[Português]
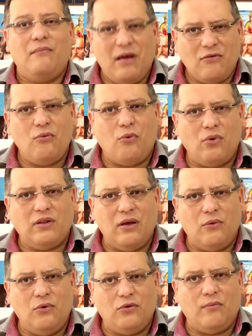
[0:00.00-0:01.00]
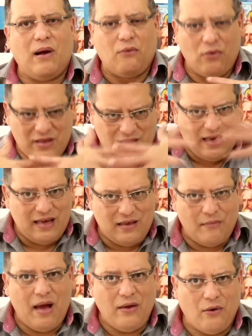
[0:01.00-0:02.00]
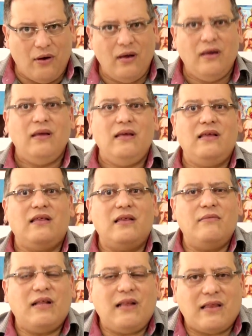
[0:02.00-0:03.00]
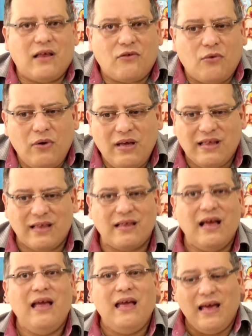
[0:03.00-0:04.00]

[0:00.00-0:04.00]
mas um conteúdo, uma consciência maior em cima dessas coisas,